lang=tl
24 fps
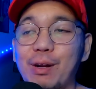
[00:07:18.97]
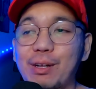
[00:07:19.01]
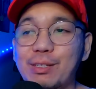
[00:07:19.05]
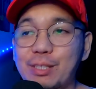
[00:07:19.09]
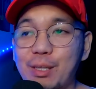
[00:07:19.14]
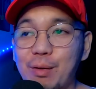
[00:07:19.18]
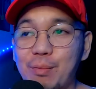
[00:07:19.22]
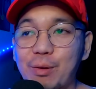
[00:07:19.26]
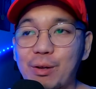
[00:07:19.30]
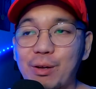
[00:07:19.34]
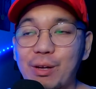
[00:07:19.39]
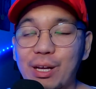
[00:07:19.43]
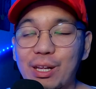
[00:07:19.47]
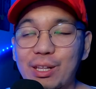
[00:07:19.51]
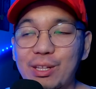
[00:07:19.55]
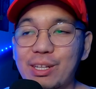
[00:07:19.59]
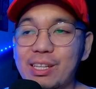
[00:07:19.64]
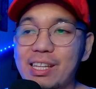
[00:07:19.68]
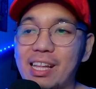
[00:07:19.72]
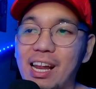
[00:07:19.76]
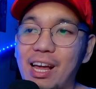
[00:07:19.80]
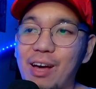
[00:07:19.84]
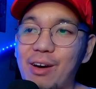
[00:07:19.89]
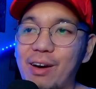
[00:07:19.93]
Pero syempre,
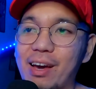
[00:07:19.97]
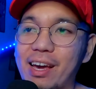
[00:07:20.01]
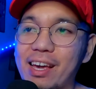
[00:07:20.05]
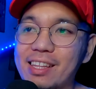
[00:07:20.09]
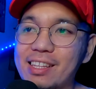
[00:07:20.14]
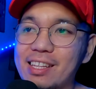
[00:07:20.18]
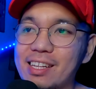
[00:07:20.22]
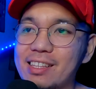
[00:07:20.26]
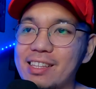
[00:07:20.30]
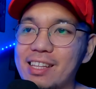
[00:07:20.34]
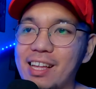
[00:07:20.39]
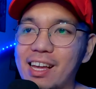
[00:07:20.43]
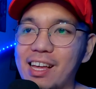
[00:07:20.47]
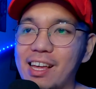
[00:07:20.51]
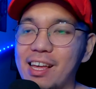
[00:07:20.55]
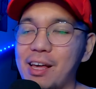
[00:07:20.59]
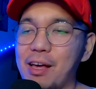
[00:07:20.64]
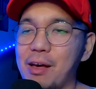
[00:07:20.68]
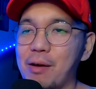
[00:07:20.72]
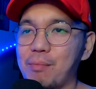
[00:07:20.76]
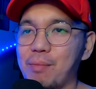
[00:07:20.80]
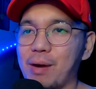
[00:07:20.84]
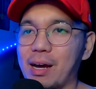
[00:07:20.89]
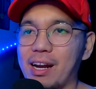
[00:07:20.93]
kakadala ako ka edad na
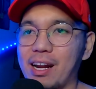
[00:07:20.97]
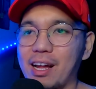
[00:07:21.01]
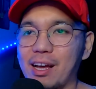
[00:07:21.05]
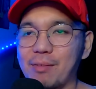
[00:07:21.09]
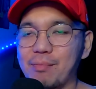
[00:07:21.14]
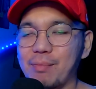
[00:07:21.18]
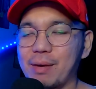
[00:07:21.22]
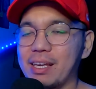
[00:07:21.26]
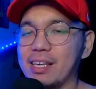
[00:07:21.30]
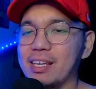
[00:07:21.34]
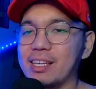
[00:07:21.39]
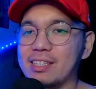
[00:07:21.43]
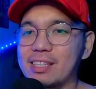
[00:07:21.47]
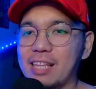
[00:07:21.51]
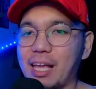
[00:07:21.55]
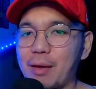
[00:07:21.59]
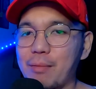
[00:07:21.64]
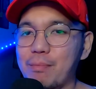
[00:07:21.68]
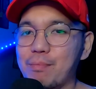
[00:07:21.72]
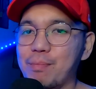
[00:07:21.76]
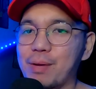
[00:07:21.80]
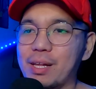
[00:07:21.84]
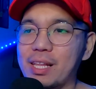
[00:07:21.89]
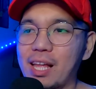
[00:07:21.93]
parang may
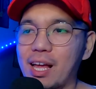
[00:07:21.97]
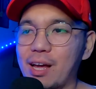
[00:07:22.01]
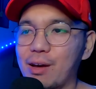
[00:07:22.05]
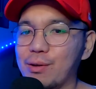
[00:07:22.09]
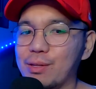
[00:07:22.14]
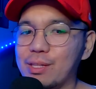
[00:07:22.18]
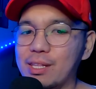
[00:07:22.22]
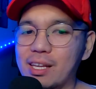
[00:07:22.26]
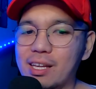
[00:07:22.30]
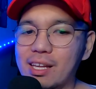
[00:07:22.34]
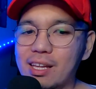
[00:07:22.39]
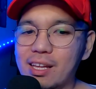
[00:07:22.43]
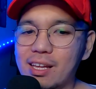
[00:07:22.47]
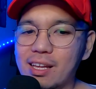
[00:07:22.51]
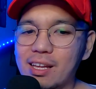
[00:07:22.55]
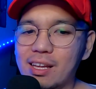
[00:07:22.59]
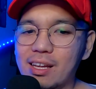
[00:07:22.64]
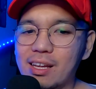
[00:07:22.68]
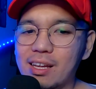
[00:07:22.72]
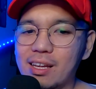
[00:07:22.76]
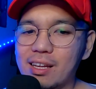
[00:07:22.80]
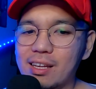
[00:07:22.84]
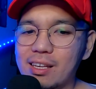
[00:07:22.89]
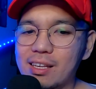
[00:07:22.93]
time pa ako na
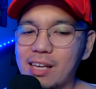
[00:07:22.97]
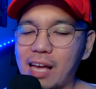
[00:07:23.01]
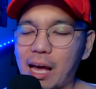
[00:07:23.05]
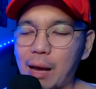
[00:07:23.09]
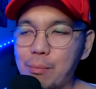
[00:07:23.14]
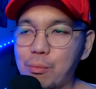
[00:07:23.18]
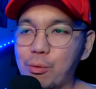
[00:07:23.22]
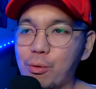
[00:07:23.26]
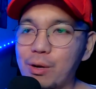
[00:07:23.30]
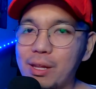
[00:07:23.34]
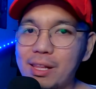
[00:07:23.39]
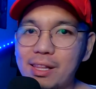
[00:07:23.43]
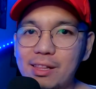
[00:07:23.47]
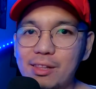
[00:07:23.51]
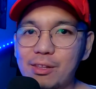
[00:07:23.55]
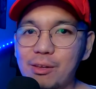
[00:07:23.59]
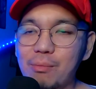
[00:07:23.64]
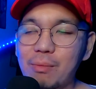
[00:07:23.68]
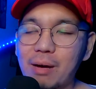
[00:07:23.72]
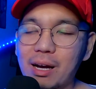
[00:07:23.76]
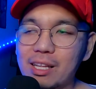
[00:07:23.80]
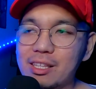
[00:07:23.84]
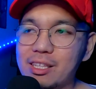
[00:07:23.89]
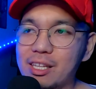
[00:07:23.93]
habulin
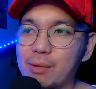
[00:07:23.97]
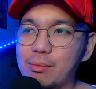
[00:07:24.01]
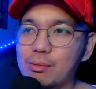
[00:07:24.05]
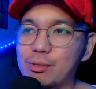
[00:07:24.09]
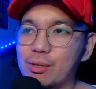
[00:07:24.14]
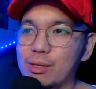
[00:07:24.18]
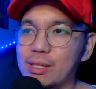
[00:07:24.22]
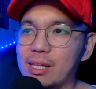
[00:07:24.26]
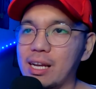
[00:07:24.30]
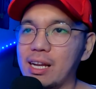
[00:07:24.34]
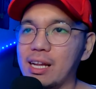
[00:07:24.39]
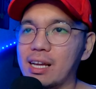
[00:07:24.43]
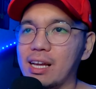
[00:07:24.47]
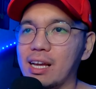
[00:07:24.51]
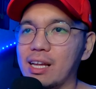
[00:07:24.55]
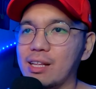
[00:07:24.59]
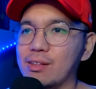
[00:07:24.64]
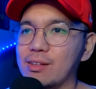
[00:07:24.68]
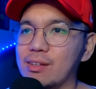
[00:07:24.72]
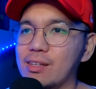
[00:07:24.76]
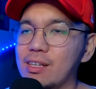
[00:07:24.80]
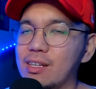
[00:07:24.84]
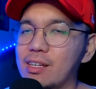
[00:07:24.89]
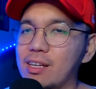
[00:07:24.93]
yung mga dreams ko talaga
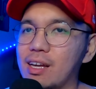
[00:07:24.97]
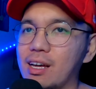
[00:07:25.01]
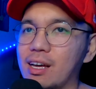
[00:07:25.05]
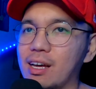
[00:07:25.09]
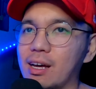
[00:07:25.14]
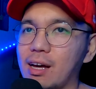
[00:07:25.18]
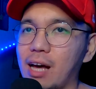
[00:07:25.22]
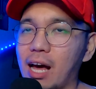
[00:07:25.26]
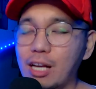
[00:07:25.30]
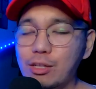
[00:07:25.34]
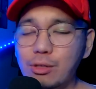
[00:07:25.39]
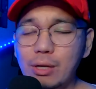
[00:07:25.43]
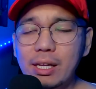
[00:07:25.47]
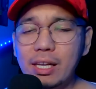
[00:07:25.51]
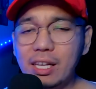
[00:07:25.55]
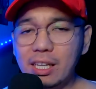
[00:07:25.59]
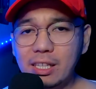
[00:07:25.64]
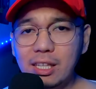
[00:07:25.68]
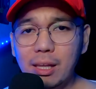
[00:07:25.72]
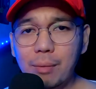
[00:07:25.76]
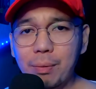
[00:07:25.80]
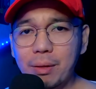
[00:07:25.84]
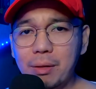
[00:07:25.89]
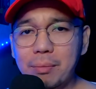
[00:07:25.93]
na actually,
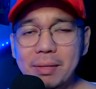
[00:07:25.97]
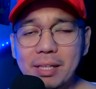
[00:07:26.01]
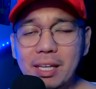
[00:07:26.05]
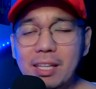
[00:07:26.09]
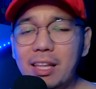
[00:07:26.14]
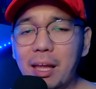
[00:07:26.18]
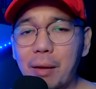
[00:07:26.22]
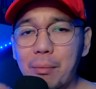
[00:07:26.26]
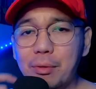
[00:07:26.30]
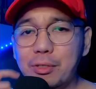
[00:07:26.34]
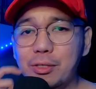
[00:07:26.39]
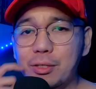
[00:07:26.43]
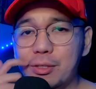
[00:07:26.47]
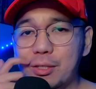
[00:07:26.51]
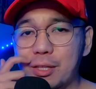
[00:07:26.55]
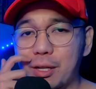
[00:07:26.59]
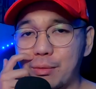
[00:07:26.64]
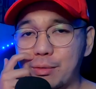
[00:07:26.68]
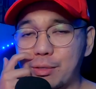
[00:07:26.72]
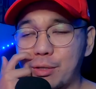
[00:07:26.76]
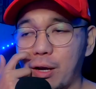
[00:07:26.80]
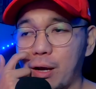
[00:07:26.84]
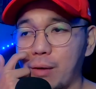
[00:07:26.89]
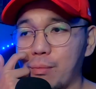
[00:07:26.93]
hindi pa naman natapos yung
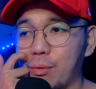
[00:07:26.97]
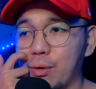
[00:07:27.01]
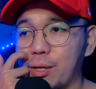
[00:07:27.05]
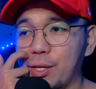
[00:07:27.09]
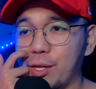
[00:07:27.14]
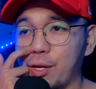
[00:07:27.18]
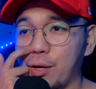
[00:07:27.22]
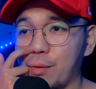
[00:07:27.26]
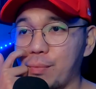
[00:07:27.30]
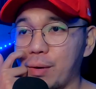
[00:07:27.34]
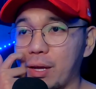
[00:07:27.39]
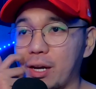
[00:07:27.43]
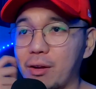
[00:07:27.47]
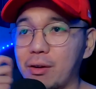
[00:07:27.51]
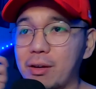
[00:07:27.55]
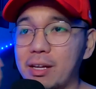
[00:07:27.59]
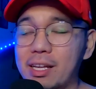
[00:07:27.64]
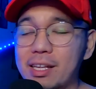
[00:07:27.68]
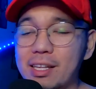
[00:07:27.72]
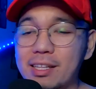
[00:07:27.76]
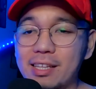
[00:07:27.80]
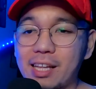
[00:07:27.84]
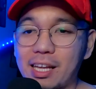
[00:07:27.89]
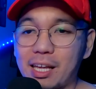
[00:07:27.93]
dreams ko habulin ko. Pero,
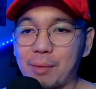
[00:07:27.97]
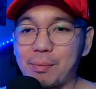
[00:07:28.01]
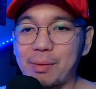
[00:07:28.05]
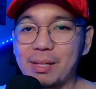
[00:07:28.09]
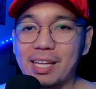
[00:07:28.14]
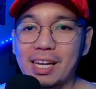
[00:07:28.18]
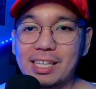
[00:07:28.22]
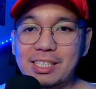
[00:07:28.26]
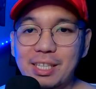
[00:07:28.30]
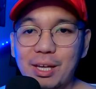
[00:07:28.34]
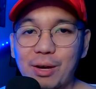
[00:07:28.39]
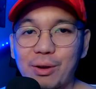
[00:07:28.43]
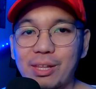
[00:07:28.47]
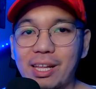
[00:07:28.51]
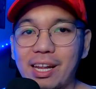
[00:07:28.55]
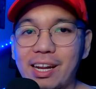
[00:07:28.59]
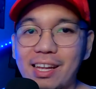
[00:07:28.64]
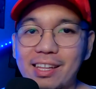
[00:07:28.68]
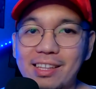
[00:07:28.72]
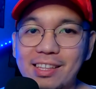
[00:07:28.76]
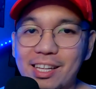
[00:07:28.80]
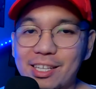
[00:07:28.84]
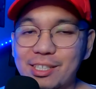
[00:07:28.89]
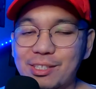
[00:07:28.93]
nag-iba na kasi ako na
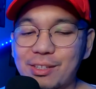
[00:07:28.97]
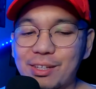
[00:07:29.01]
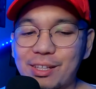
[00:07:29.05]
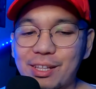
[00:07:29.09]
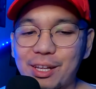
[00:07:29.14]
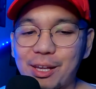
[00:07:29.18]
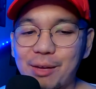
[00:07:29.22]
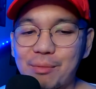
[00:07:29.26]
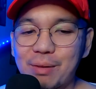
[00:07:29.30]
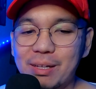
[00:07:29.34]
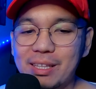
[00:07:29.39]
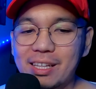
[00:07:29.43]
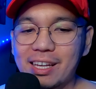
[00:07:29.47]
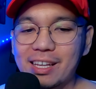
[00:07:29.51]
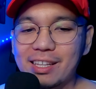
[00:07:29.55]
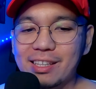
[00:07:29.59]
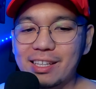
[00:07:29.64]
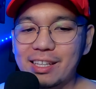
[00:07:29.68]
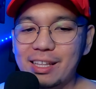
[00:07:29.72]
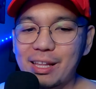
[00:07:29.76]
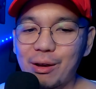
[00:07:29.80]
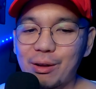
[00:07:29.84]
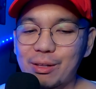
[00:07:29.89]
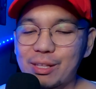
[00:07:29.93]
landas na. Nag-iba na.
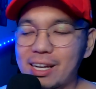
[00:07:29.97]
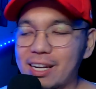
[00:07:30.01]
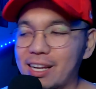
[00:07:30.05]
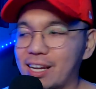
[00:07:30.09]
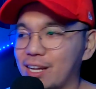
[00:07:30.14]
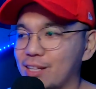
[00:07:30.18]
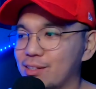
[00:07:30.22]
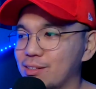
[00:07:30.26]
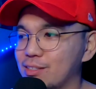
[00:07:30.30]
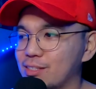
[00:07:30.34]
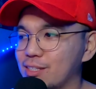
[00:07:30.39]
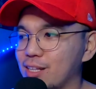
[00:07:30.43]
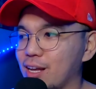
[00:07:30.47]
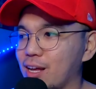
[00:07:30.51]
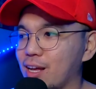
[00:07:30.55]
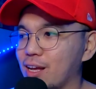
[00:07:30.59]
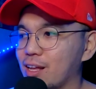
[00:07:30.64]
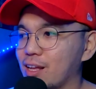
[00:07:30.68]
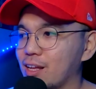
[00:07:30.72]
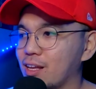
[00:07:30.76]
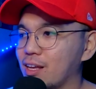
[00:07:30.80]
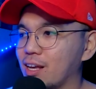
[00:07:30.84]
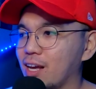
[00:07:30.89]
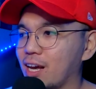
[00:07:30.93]
Hindi na ako talaga dun
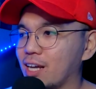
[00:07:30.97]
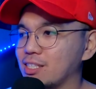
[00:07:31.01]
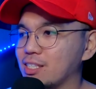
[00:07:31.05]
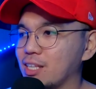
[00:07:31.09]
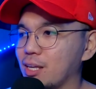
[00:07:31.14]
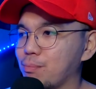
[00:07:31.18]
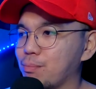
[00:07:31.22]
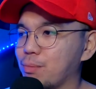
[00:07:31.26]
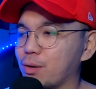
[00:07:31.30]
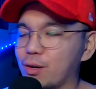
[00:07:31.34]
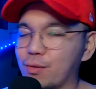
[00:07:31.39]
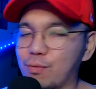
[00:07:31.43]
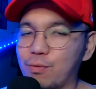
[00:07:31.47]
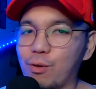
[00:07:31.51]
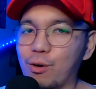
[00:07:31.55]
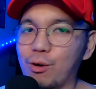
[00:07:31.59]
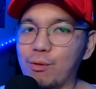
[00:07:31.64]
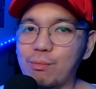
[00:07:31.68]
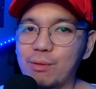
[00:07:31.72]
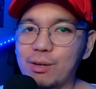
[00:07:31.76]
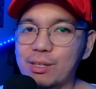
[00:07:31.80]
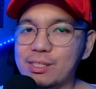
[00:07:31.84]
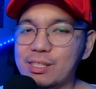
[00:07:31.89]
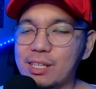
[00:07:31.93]
sa, as a
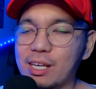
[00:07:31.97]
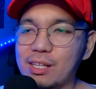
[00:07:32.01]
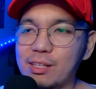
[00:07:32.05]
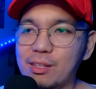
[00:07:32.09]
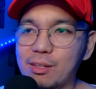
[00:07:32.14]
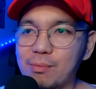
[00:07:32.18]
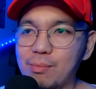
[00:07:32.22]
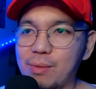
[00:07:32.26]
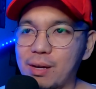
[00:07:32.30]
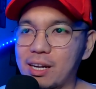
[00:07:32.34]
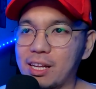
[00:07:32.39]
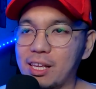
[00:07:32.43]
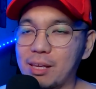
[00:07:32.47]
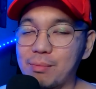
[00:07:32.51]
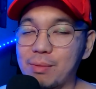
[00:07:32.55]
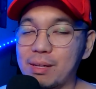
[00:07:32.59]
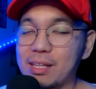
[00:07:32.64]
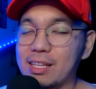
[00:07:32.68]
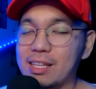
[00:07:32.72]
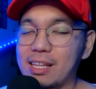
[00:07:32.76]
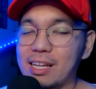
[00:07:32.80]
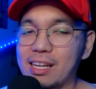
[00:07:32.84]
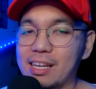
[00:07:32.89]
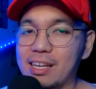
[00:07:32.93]
performer side na parang
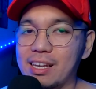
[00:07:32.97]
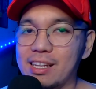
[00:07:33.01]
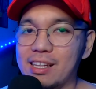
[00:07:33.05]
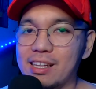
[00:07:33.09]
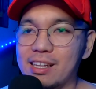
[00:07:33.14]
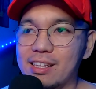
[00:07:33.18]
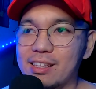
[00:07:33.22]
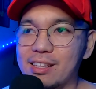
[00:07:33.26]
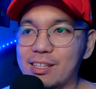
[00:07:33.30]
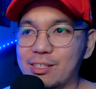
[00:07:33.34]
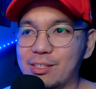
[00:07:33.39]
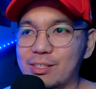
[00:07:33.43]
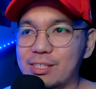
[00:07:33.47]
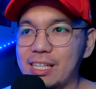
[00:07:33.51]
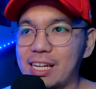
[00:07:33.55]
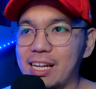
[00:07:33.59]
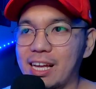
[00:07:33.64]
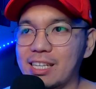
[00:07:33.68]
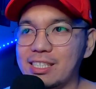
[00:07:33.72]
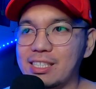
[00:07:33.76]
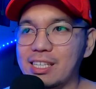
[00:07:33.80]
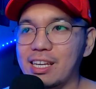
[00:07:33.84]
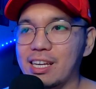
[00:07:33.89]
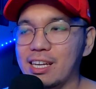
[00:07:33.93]
iba na talaga yung landas. Kasi
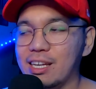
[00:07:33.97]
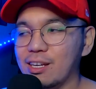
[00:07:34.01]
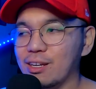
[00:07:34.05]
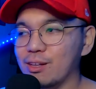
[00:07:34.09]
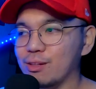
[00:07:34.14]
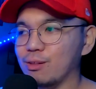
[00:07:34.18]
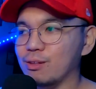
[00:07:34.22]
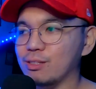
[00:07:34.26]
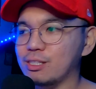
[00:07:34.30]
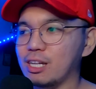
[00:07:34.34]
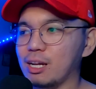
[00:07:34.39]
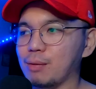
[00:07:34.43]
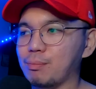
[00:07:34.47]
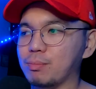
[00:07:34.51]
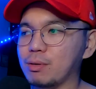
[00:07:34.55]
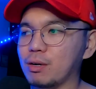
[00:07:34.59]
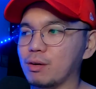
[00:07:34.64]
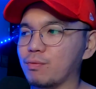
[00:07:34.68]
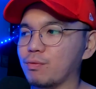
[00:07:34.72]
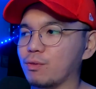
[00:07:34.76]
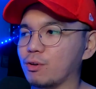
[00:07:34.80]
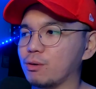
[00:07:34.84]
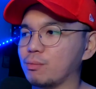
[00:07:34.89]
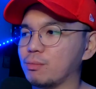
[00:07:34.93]
sila kasi, dun sila
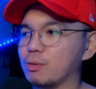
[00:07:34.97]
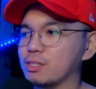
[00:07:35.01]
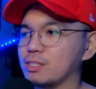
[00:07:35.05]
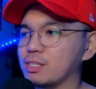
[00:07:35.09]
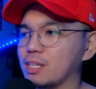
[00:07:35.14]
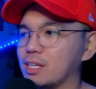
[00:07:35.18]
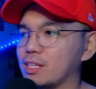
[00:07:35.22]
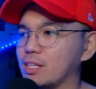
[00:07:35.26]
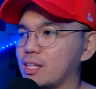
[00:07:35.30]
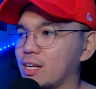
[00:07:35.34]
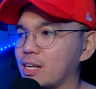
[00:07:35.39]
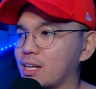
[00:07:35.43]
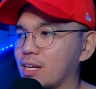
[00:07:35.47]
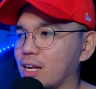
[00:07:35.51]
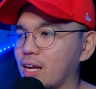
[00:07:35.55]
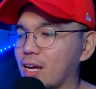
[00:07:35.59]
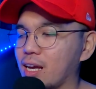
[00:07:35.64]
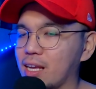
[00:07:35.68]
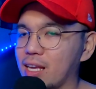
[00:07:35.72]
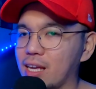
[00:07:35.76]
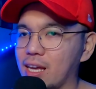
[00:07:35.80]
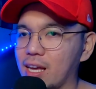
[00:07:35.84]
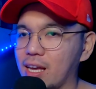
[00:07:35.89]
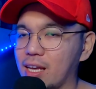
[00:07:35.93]
performer side talaga.
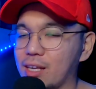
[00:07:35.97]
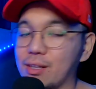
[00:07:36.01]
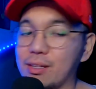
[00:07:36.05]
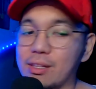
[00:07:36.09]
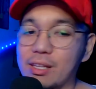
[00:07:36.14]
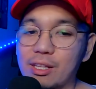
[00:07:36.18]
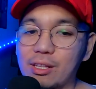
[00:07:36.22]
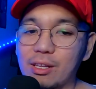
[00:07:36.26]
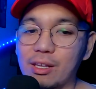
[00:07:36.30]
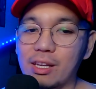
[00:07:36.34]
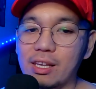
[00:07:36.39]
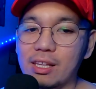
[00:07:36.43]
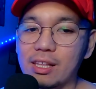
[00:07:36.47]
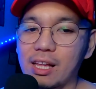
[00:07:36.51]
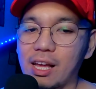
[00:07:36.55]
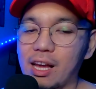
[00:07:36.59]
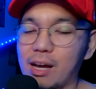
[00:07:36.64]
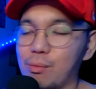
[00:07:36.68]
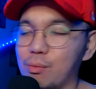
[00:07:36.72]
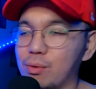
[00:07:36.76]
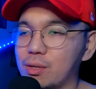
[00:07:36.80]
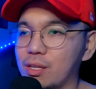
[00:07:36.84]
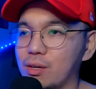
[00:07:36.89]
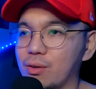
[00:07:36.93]
Kaya, ayan, ito yung
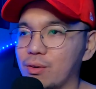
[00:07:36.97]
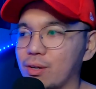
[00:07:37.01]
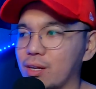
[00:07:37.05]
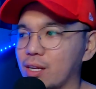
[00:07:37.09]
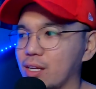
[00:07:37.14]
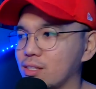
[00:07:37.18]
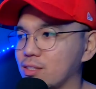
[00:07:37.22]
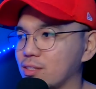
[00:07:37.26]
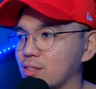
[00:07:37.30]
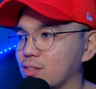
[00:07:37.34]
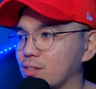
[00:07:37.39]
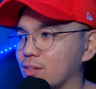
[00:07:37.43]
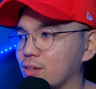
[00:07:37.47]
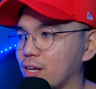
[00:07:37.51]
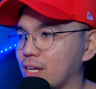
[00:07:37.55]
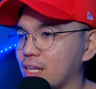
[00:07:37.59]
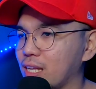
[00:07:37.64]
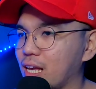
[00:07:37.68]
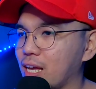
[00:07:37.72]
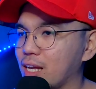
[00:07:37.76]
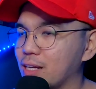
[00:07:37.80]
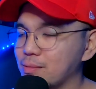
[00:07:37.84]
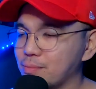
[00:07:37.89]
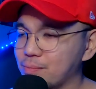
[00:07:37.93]
hinahabol ng Horizon. No?
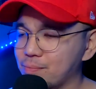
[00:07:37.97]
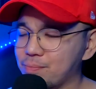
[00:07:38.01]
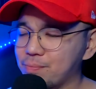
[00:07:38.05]
Kaya,